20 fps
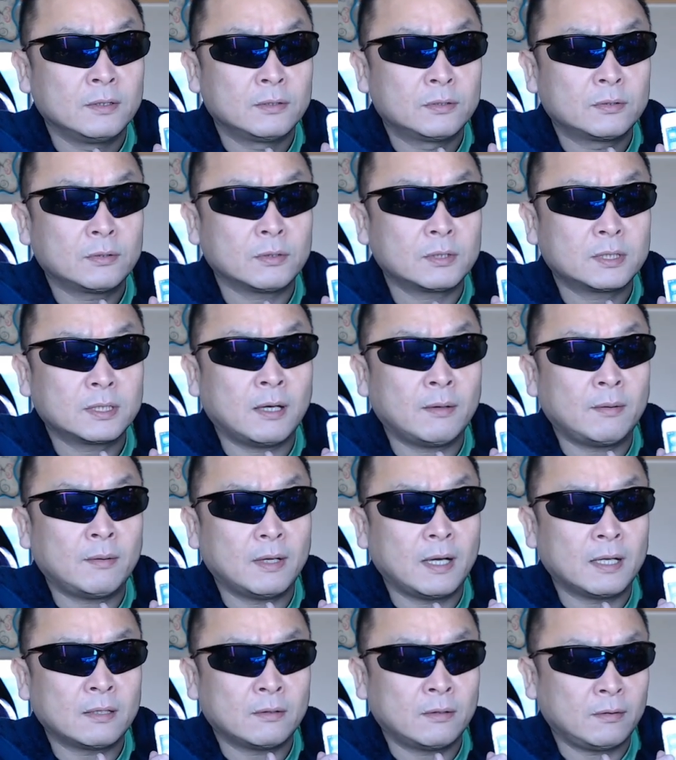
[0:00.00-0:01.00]
調子
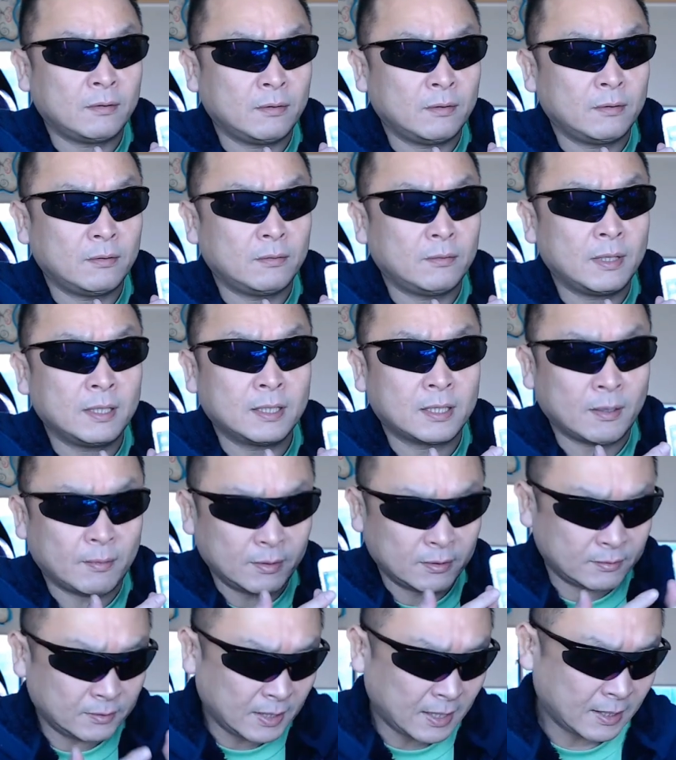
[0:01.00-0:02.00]
があの悪いか
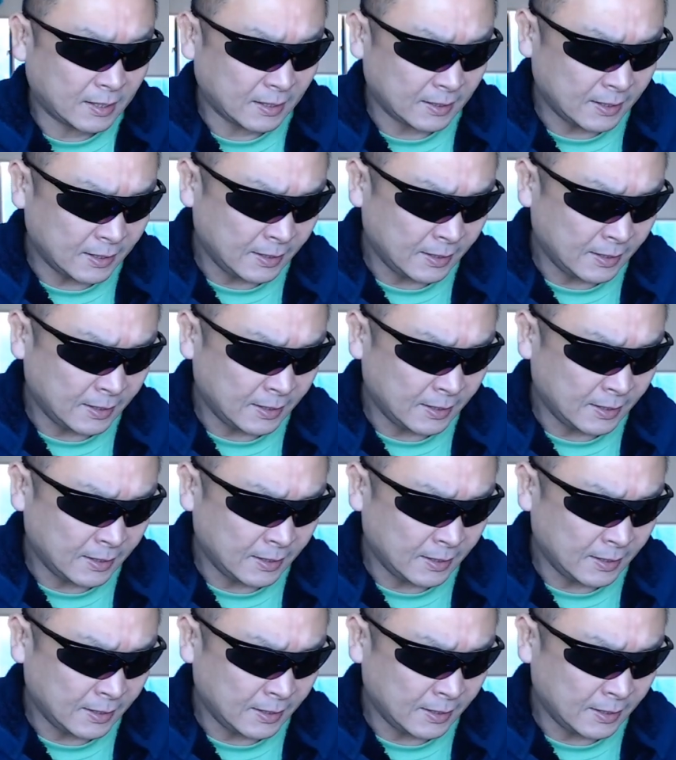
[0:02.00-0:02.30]
悪くないか